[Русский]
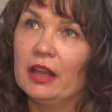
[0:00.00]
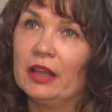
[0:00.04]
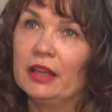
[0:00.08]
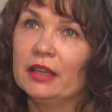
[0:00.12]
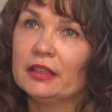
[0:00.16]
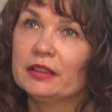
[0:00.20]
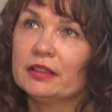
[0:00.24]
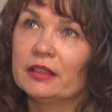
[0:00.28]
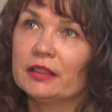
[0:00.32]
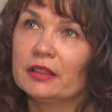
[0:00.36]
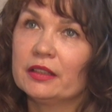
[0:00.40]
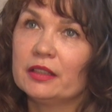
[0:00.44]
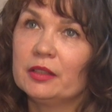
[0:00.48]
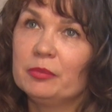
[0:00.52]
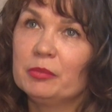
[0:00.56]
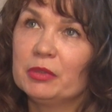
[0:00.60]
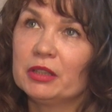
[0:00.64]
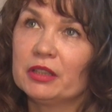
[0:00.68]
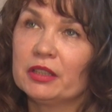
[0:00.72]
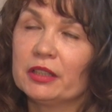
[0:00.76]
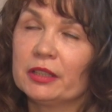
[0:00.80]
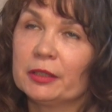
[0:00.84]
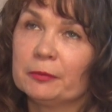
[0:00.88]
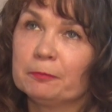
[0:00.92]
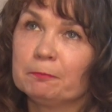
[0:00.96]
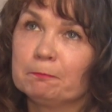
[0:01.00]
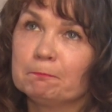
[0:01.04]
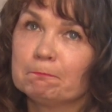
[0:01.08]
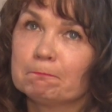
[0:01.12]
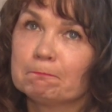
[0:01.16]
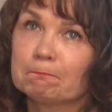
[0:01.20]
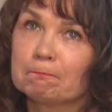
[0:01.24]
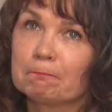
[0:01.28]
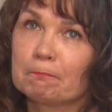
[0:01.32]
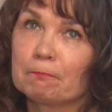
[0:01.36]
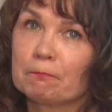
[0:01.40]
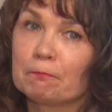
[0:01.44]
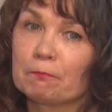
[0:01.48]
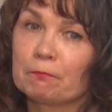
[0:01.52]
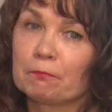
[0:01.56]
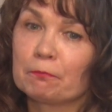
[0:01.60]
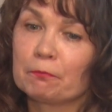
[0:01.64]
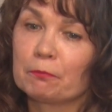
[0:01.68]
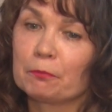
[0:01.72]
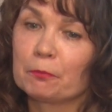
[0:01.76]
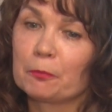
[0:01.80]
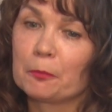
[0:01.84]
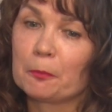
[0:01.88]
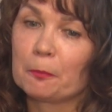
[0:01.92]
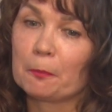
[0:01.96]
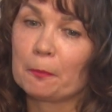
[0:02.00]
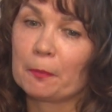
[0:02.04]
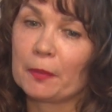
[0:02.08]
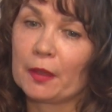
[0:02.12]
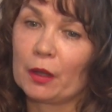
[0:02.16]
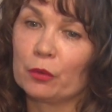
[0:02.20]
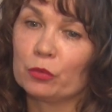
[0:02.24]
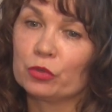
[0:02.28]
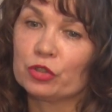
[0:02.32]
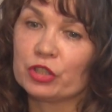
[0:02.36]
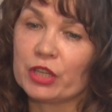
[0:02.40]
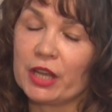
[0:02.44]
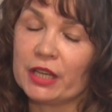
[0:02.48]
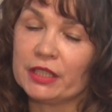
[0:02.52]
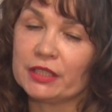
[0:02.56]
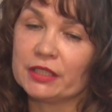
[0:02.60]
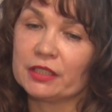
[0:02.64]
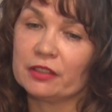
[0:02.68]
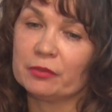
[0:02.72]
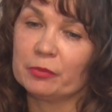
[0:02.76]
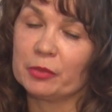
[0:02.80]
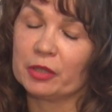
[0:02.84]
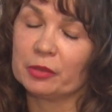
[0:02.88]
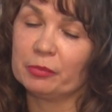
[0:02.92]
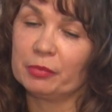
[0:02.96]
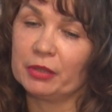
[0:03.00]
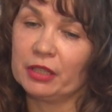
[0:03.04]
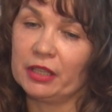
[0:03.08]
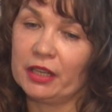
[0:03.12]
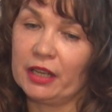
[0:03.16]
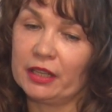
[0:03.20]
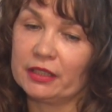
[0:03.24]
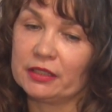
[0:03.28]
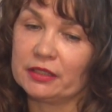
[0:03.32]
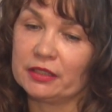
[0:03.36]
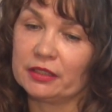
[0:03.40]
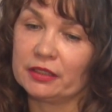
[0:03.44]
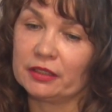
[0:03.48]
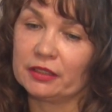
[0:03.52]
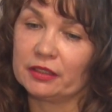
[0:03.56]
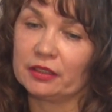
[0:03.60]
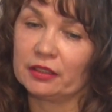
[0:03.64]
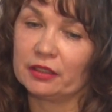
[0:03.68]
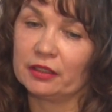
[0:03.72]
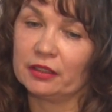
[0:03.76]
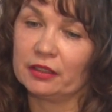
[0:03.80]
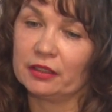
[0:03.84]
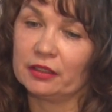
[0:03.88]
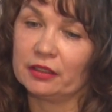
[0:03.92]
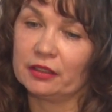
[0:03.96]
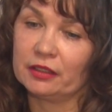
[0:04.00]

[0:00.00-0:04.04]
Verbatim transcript: Это именно участие в мероприятиях,